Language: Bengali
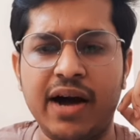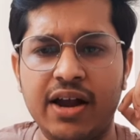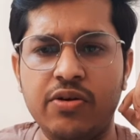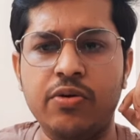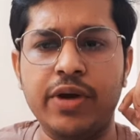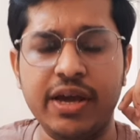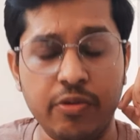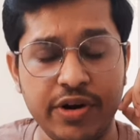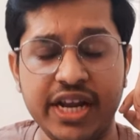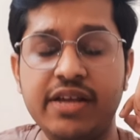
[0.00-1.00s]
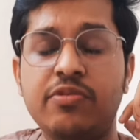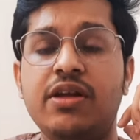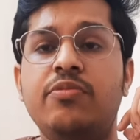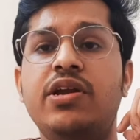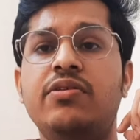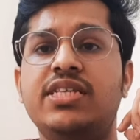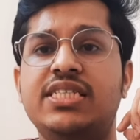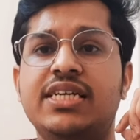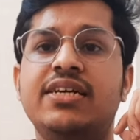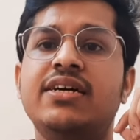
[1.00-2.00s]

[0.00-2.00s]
ভালো হয়ে ওঠেনি বলে মনে হচ্ছে